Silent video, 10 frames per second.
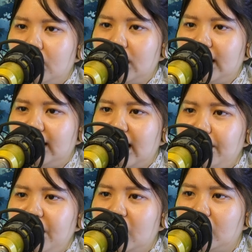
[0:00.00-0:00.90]
Lại
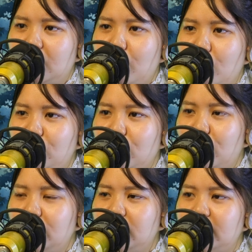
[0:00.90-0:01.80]
dám đi gần với Mộ Dung
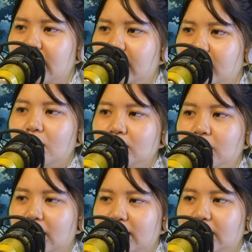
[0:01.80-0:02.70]
cô nương như vậy,
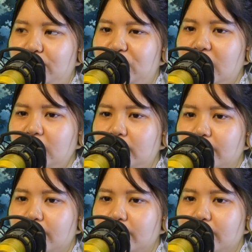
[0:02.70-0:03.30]
thật là tìm chết.